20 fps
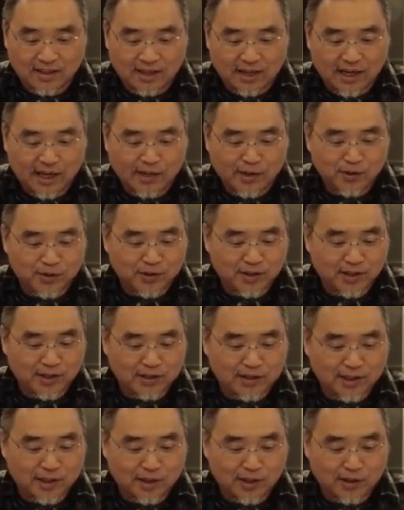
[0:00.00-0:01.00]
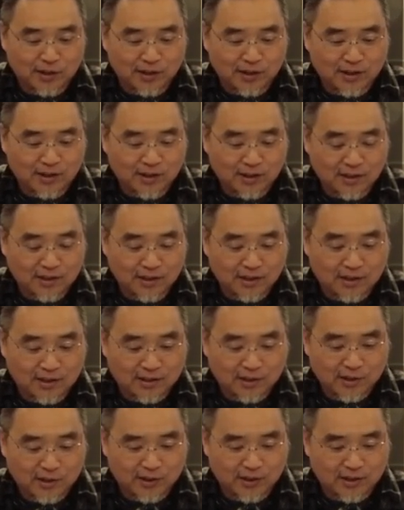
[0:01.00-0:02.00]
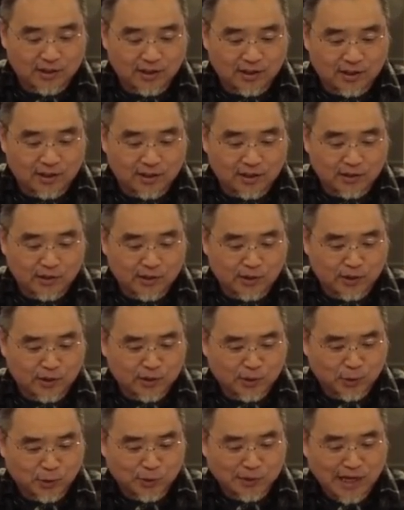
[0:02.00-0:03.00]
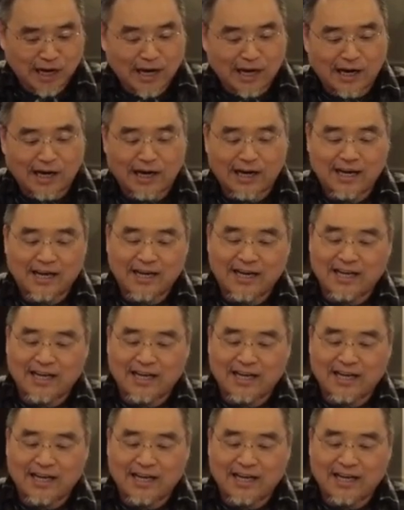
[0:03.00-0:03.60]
还有一个叫，呃，有个犹大，